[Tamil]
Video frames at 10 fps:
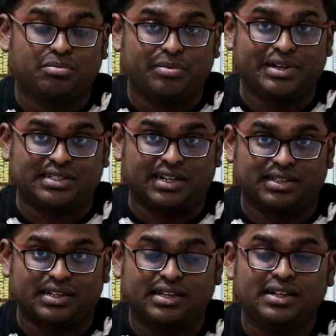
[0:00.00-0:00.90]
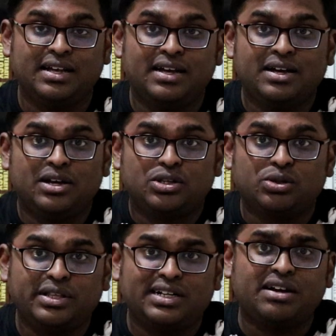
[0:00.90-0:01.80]
ரொம்ப பெருசாக இருந்திருக்கு
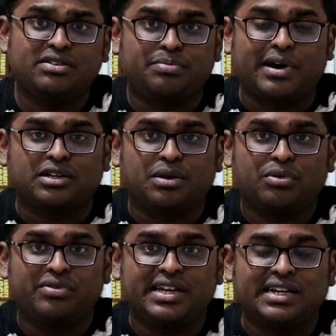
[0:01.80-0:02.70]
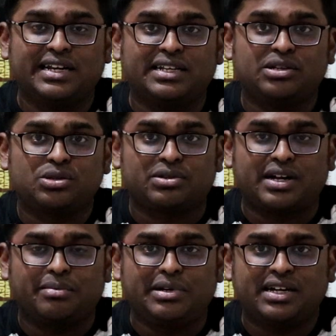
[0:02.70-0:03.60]
ஸோ இதெல்லாம் வச்சு பார்க்குறப்போ விஞ்ஞானிகள் என்ன
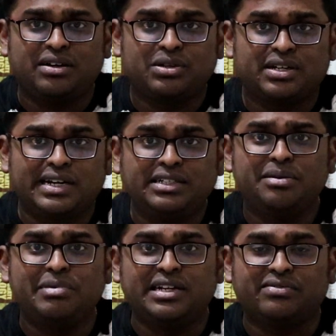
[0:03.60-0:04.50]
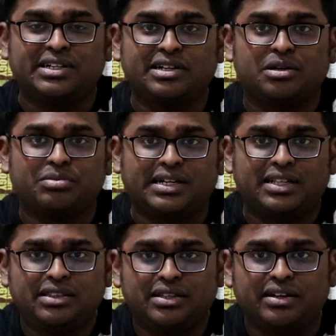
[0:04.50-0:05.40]
சொல்கிறாங்க அப்படின்னா ஒரு ரெண்டு மில்லியன் வருடங்களுக்கு முன்னாடி
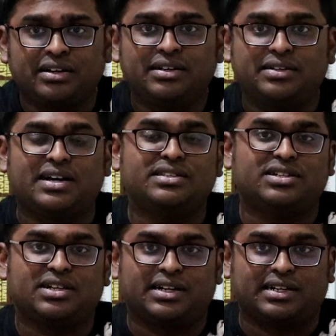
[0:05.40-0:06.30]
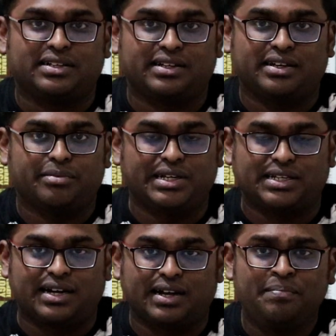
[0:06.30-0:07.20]
தான் இந்த டிரான்சேக்ஷன் நடந்திருக்கு
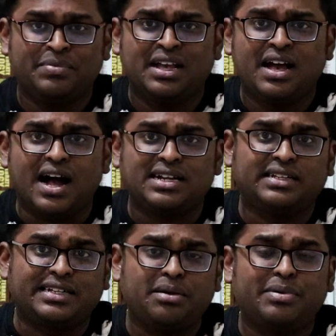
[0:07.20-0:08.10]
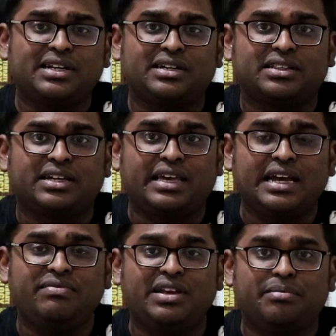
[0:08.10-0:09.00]
அப்படிங்கிறாங்க ஆனால் நிறைய பேருக்கு இருந்த
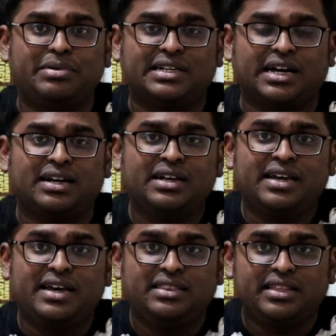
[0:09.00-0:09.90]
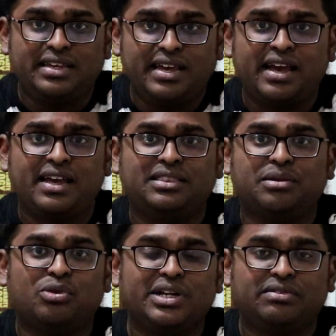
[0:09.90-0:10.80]
கேள்வி எப்படின்னா இந்த ஏன் இந்த
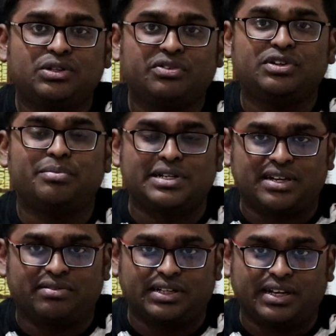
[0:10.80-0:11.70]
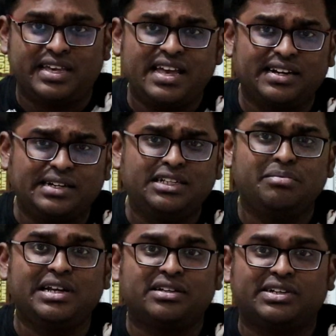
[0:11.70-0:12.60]
மூளை வந்து இவ்வளோ பெருசாக வந்திருக்கு ஏன் ரெண்டு
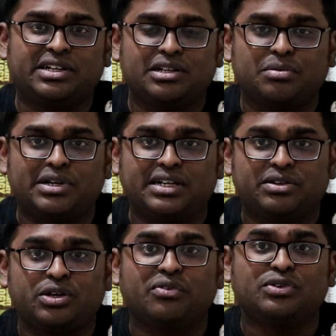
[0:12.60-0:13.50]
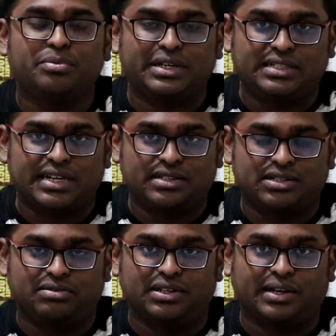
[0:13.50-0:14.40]
மில்லியன் வருடங்களுக்கு முன்னாடி வரைக்கும் இவ்வளோ பெரிய
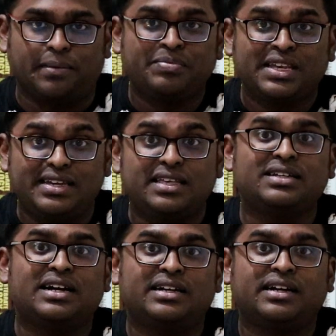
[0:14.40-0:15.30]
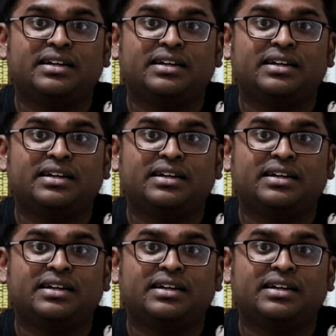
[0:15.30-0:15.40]
சான்சஸ் வந்திருக்கு எதனால்